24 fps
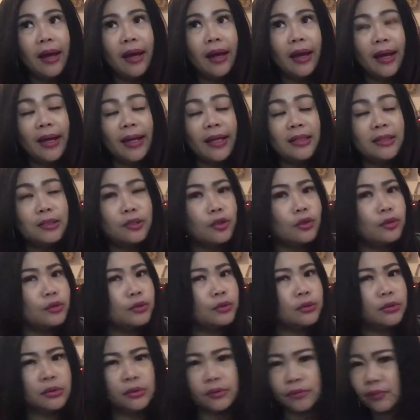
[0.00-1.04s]
Ayun, so
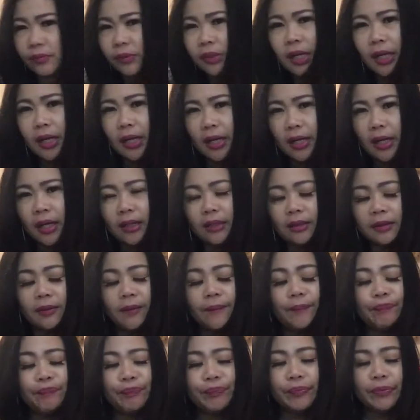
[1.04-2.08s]
mm, talagang
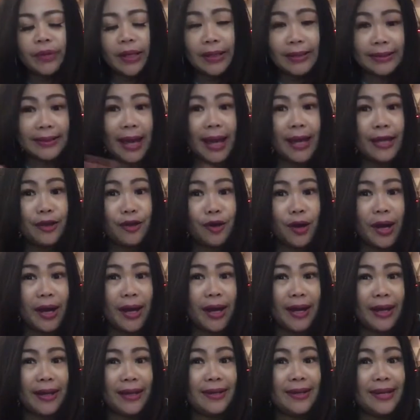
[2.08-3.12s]
tayo
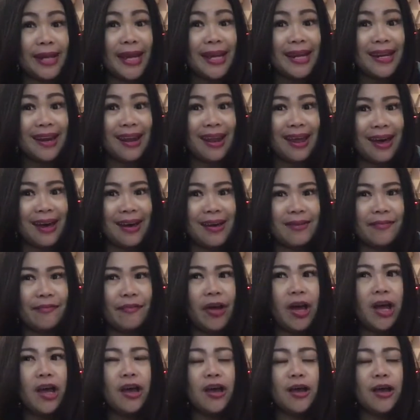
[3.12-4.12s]
ay na-in love